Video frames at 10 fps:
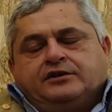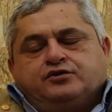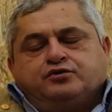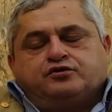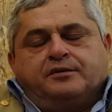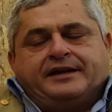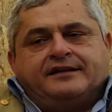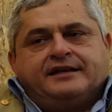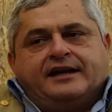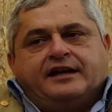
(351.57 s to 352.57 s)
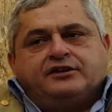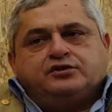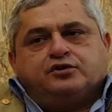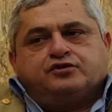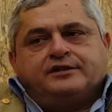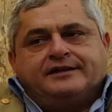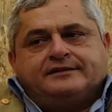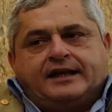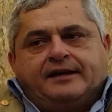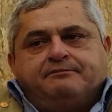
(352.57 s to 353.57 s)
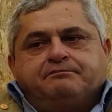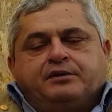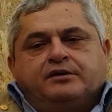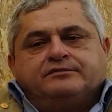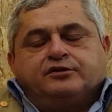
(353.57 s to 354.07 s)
Giusto per andare a ritroso nel tempo,